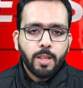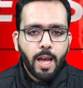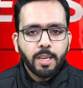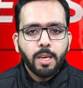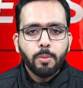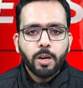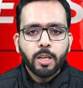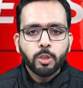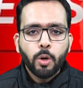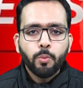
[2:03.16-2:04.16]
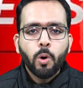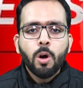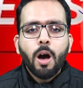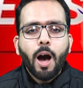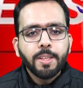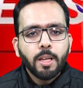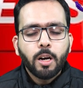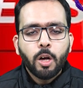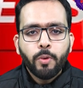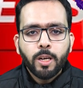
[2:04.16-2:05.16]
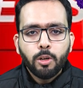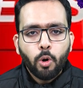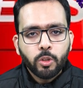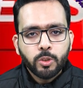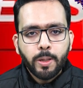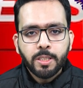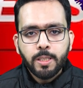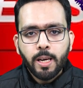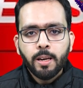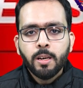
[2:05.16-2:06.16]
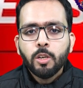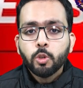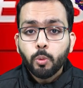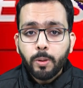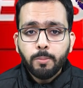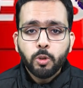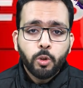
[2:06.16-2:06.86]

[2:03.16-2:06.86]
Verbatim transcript: तय किए बगैर जो है वो आइंदा कार्रवाई का नोटिस भेज दिया है सुप्रीम